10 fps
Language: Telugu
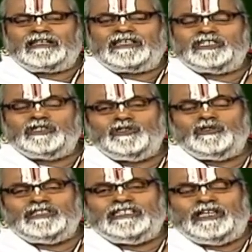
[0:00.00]
కృష్ణుడు
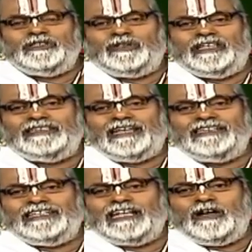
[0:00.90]
చూసింది అయ్యో ఎంత
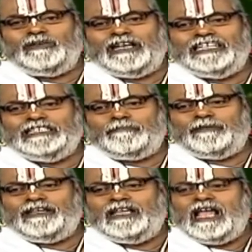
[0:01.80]
అందంగా ఉన్నాడని
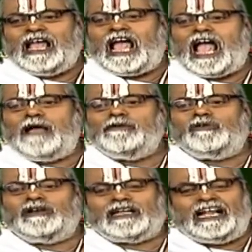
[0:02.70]
చెప్పి ఆమె
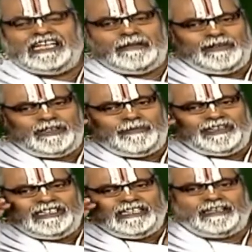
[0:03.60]
ఒక కాటిక పెట్టి
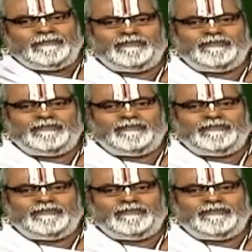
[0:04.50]
పెట్టిందట